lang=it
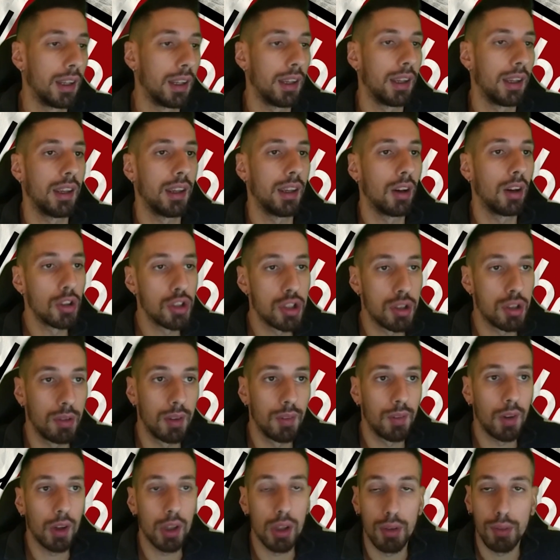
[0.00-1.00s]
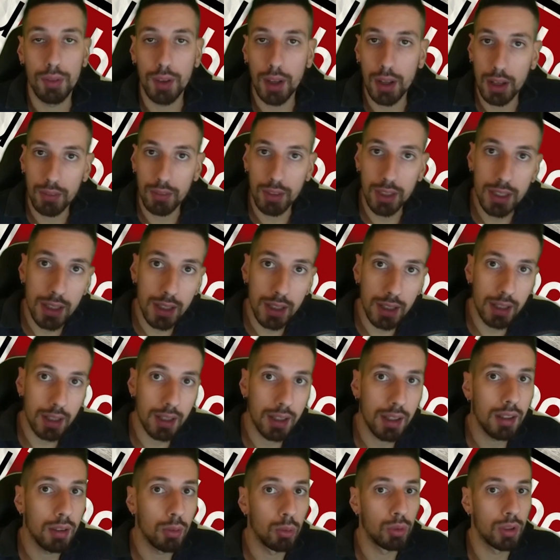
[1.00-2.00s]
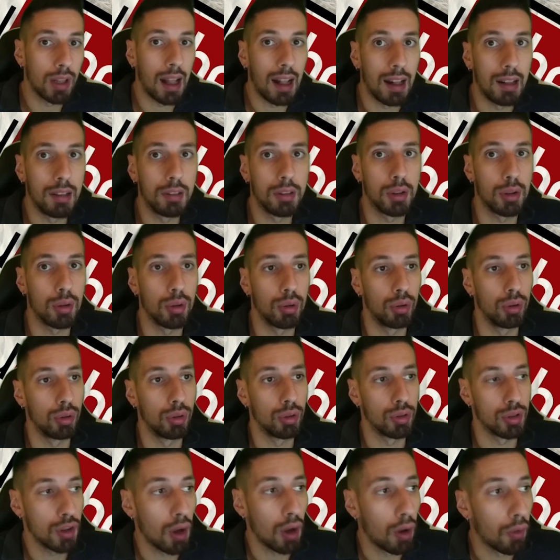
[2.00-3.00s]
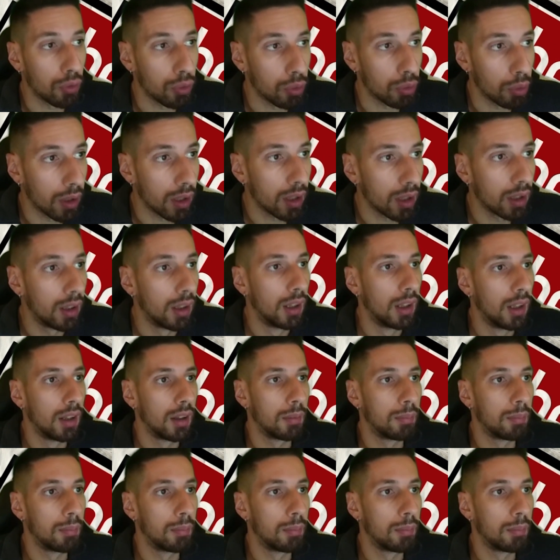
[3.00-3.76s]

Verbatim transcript: E oggi vi voglio fare vedere un altro software